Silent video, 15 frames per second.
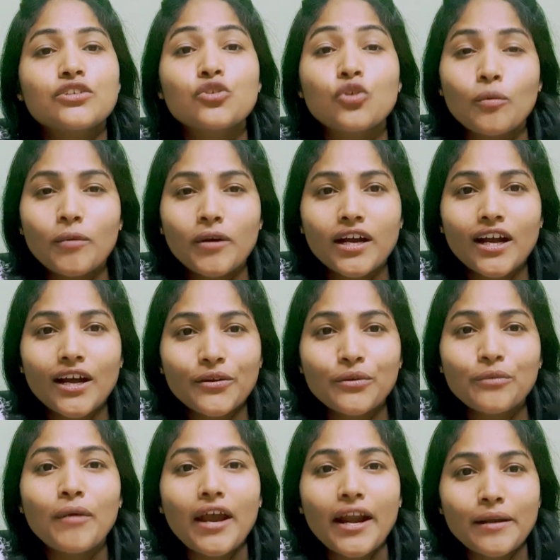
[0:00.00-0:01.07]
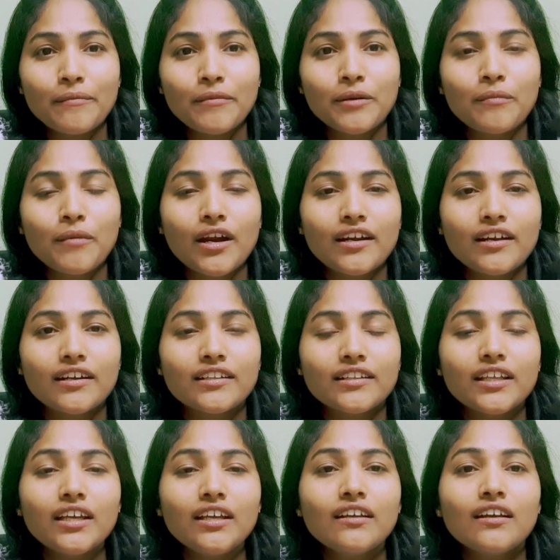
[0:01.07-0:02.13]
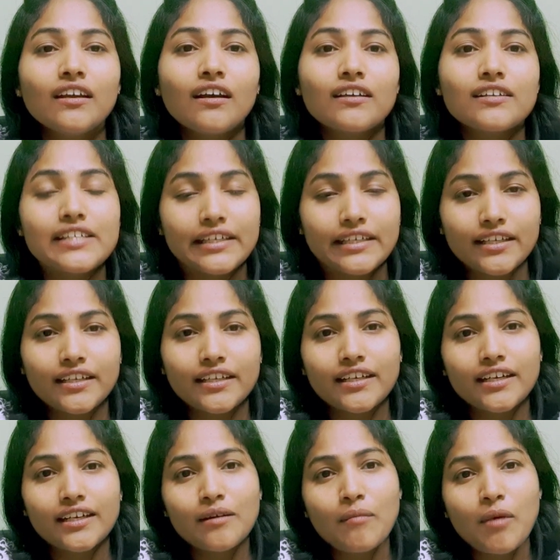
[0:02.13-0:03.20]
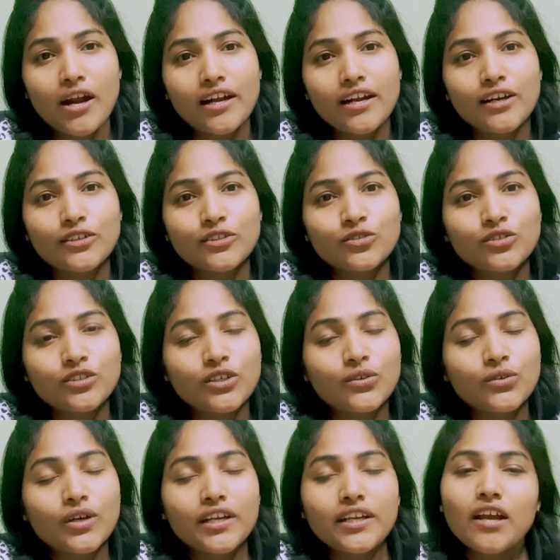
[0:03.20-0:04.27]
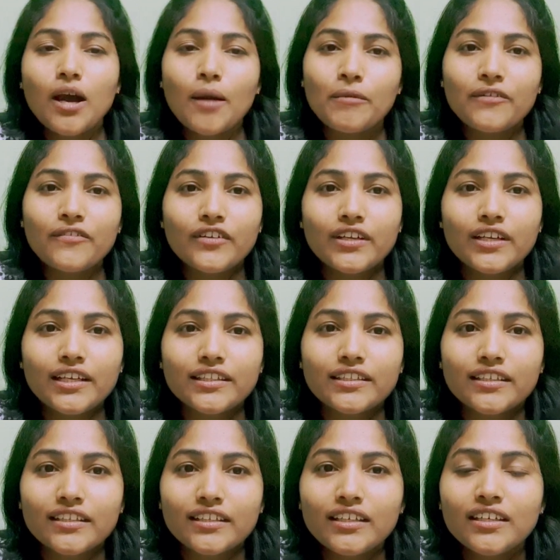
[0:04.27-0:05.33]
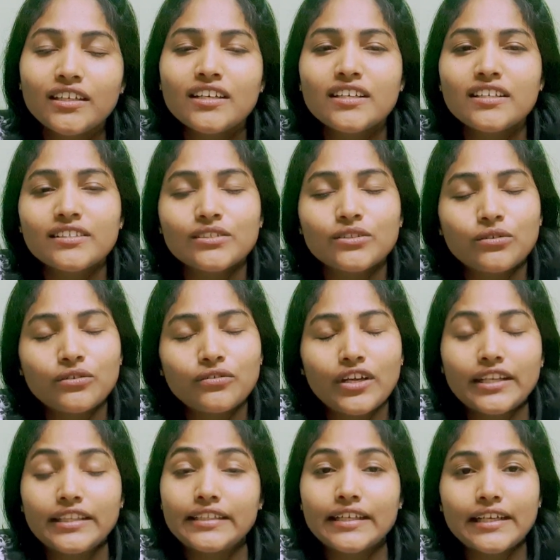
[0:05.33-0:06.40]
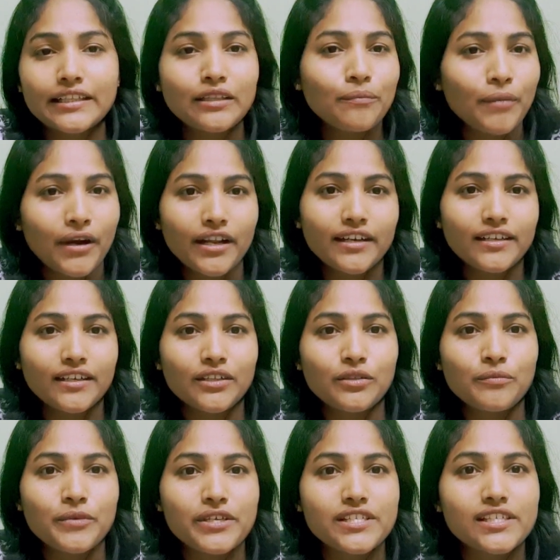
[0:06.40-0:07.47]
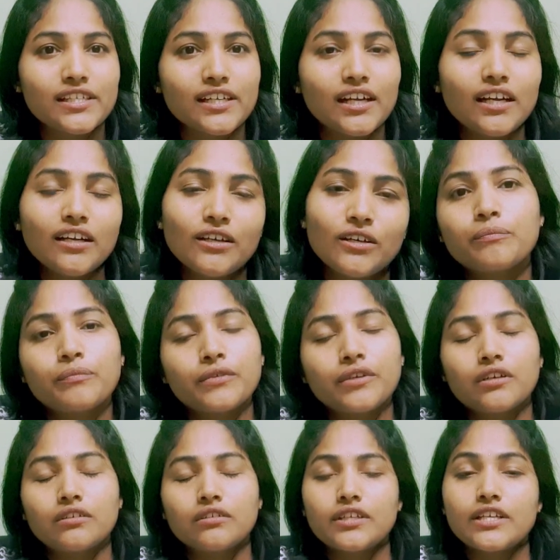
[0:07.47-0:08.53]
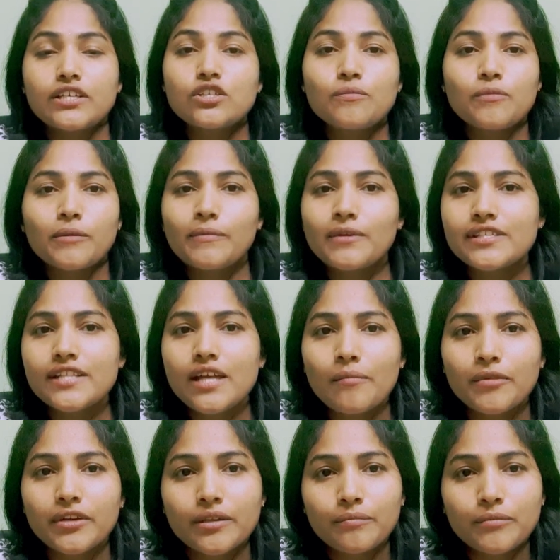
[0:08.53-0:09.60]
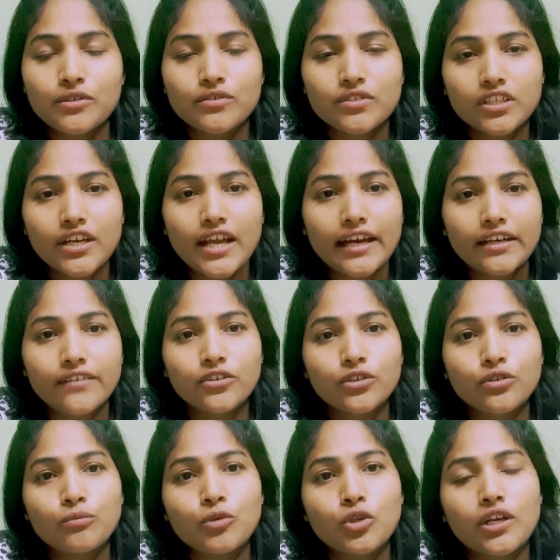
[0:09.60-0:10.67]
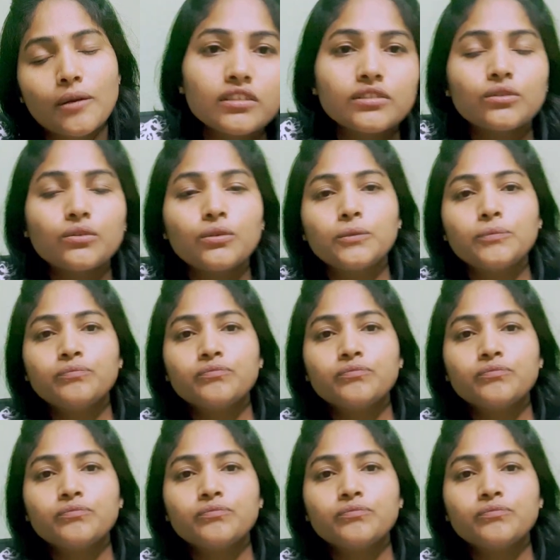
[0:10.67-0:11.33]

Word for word: శోభ గారు మేడం అని మాట్లాడితే సెటరికల్గా మాట్లాడుతున్నాడు అని ఆమె ఫీల్ అవుతుంది సో వాళ్ళిద్దరికి అయితే పడట్లేదు బేసిక్గా నెక్స్ట్ బిగ్ బాస్ దామినిని పిలుస్తాడు యాక్టివిటీ రూమ్లోకి రమ్మని సో